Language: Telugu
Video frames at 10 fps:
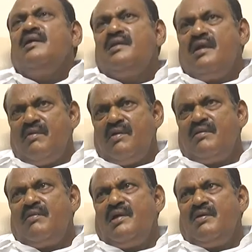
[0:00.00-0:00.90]
దానివల్ల
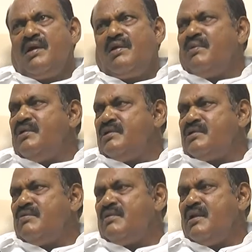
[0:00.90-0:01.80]
కూడా ఏదో ఆరోపణలు
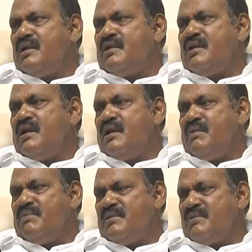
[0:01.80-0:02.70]
చేస్తూ ఉంటారు ఎందుకంటే
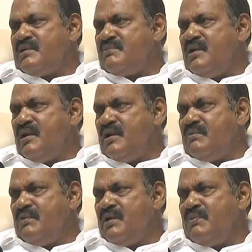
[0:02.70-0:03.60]
ప్రతిపక్ష పార్టీ
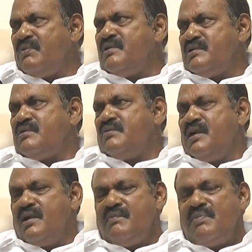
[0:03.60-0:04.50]
అన్నప్పుడు ఆరోపణలు చేస్తూనే
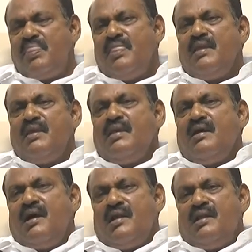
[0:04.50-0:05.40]
ఉండాలి
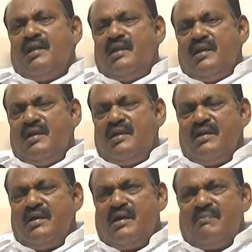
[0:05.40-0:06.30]
అది
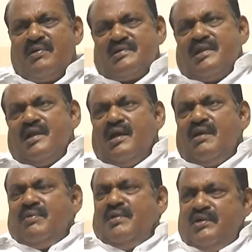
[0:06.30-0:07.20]
పసలేని
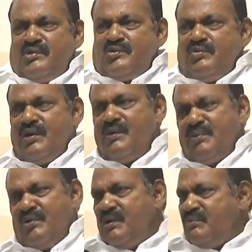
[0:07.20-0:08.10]
ఆరోపణలు చేస్తూ వాళ్ళు
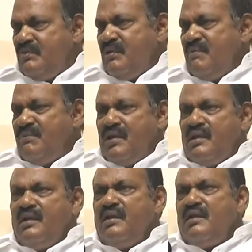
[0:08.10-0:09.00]
పొద్దుగడుతున్నారు తప్ప
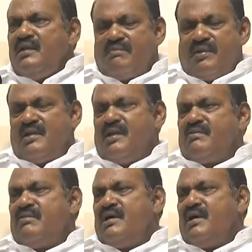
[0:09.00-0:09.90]

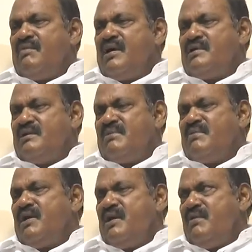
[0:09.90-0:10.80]
ప్రజలకు వారు చెప్పే
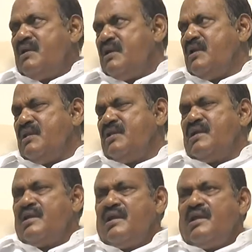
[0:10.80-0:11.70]
మాటలు ఏవి ఎక్కడ లేదు
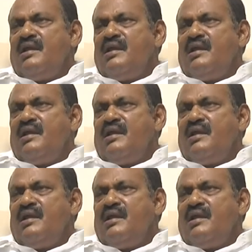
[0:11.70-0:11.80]
ఎందుకంటే